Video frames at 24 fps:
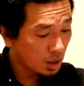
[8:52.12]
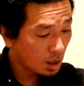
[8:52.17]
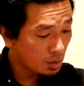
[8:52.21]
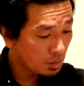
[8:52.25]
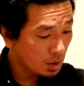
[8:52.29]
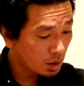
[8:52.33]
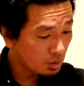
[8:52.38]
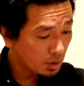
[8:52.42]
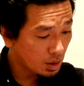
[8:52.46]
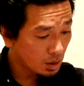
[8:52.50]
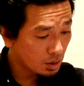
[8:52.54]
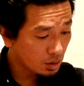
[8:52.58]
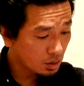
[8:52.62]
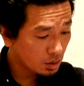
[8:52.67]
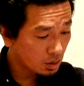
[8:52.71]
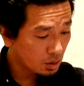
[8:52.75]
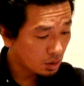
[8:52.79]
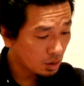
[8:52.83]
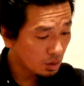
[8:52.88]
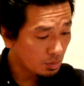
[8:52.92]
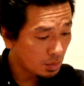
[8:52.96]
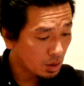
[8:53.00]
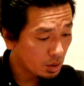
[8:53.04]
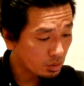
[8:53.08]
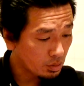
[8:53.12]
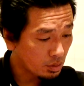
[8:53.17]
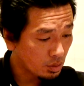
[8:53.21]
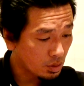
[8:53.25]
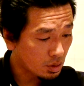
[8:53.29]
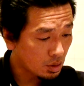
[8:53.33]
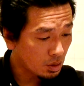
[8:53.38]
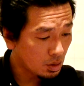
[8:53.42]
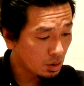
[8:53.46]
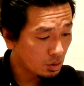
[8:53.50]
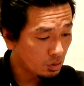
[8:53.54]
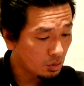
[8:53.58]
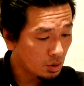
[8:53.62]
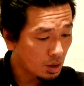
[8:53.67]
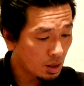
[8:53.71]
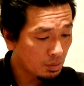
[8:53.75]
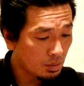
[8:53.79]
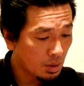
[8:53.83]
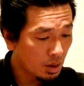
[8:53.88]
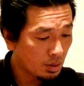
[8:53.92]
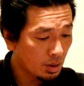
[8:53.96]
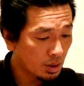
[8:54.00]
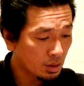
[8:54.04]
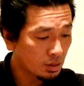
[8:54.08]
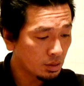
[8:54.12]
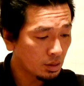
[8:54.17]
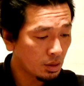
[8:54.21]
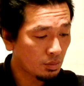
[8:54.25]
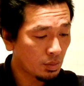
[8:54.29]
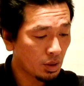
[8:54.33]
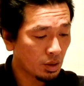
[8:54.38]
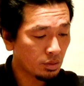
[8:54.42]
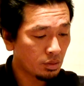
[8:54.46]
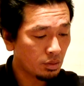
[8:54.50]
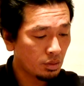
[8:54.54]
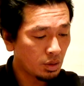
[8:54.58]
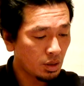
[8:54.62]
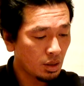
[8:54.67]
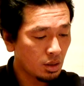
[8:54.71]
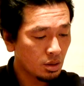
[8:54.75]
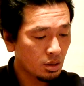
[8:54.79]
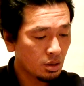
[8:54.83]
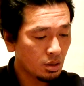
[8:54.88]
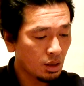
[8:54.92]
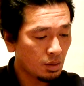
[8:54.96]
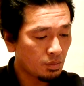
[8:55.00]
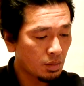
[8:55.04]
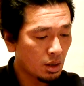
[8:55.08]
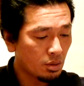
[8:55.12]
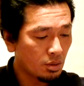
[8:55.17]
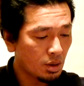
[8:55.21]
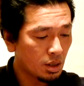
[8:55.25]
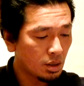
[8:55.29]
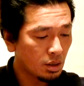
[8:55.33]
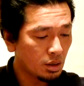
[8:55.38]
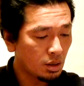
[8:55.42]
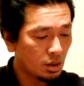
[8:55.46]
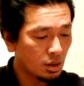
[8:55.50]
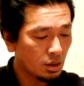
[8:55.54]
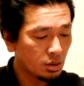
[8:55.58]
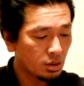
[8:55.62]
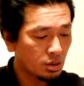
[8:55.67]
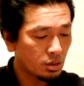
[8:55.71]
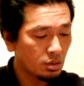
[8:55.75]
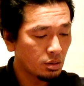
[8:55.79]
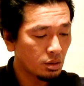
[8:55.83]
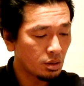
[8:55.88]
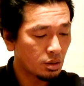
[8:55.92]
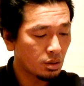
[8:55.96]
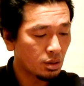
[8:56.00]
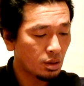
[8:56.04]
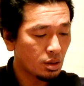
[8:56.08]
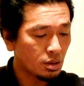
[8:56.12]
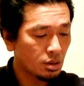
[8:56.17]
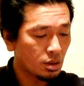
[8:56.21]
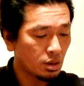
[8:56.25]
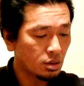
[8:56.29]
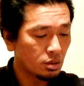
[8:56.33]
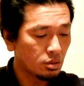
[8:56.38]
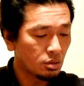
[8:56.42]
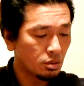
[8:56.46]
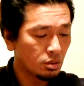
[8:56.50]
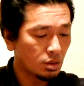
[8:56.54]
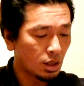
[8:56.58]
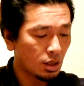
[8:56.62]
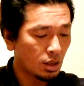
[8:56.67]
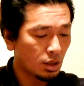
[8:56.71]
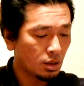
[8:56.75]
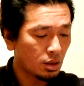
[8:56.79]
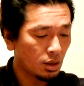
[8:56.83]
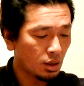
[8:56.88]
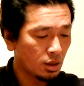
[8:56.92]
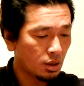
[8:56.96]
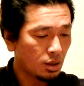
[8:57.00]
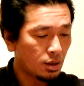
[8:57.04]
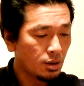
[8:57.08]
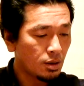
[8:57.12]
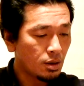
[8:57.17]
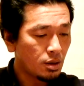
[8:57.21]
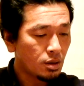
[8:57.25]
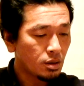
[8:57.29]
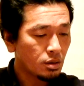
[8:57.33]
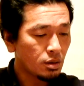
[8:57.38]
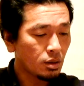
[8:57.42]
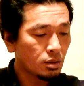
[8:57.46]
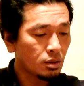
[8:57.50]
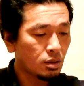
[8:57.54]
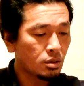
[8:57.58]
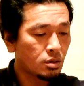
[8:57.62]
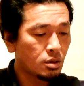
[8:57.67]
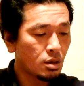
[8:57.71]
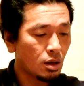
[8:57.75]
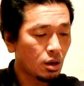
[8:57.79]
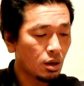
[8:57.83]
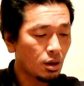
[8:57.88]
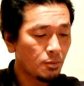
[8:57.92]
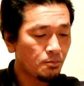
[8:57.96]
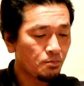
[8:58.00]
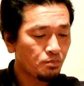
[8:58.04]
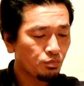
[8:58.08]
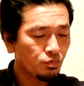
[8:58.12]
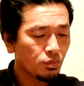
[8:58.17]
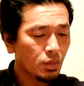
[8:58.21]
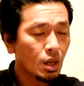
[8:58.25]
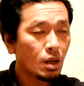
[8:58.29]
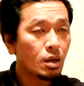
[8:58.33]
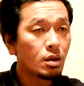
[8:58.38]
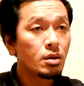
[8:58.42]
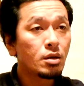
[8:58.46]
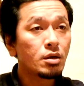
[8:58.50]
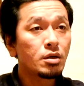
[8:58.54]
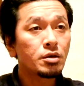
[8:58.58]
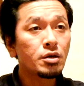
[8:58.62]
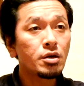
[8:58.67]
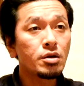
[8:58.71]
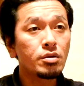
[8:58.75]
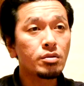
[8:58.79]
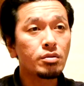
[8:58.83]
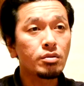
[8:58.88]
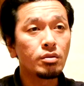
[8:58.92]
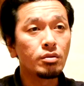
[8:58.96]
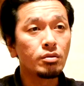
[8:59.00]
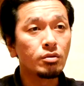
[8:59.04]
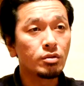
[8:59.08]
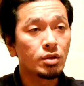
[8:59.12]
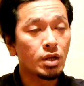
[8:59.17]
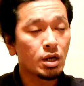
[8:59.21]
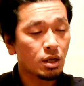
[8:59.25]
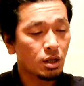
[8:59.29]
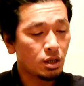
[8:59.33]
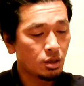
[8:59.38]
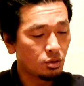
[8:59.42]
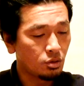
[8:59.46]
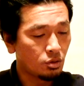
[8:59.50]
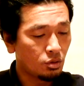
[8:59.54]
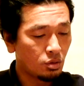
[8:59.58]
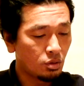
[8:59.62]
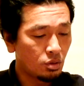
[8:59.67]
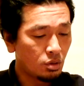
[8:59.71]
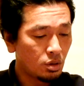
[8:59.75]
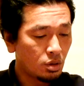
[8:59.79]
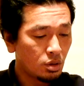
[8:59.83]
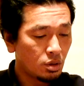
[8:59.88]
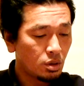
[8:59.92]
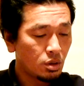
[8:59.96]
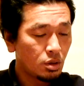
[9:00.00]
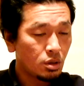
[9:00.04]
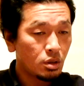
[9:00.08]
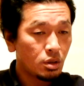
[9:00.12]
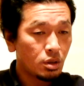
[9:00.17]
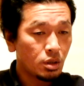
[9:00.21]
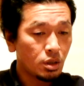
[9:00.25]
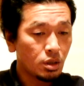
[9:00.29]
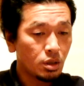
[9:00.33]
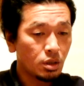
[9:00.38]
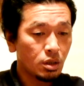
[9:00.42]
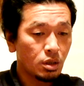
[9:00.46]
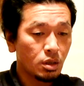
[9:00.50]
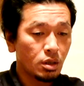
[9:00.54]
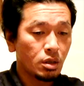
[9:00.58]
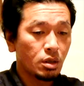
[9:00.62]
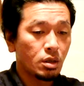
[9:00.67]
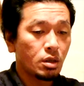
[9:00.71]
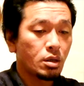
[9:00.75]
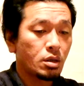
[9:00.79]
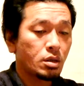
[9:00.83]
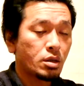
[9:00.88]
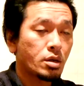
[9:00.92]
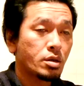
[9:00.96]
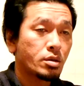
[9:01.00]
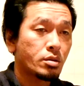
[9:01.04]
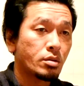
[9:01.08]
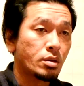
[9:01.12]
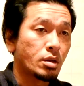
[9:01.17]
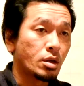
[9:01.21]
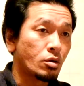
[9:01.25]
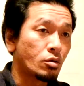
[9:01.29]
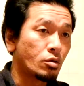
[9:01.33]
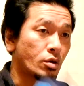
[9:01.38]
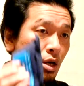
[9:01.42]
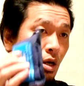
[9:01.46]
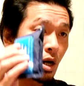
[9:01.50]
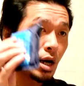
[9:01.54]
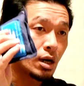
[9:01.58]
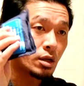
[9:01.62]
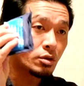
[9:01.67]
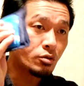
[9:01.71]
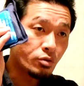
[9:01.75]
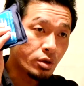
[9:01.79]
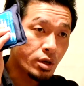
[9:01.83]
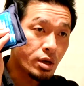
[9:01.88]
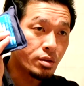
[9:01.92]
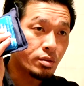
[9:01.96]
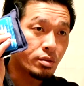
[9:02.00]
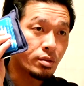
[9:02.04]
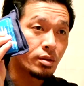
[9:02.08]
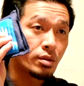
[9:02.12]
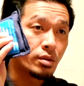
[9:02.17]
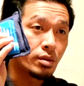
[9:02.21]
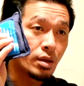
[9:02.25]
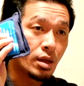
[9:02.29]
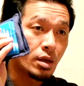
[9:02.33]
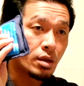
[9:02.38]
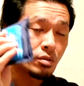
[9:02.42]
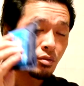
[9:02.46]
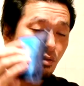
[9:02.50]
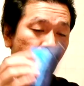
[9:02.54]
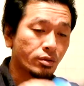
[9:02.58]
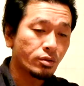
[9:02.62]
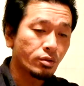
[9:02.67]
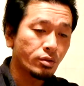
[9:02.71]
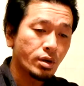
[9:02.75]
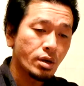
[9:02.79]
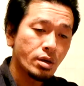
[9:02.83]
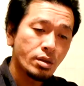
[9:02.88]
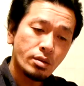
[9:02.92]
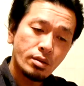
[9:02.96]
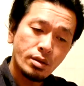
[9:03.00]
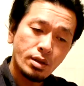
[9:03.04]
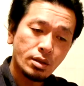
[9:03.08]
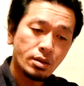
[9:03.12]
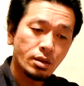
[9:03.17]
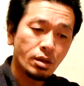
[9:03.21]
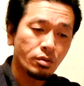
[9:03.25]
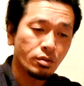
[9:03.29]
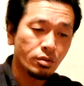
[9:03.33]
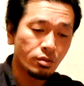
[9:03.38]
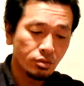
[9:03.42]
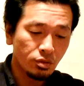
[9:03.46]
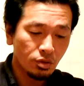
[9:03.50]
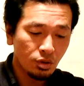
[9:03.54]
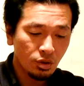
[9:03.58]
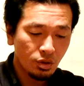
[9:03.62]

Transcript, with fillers: 回ってますし、上回ってますよね。下回りがきついですね、37だから。さて、じゃあ、ケースの中の、えー、ケースにこれ、ハードケースですね。ソフトケースだったことも、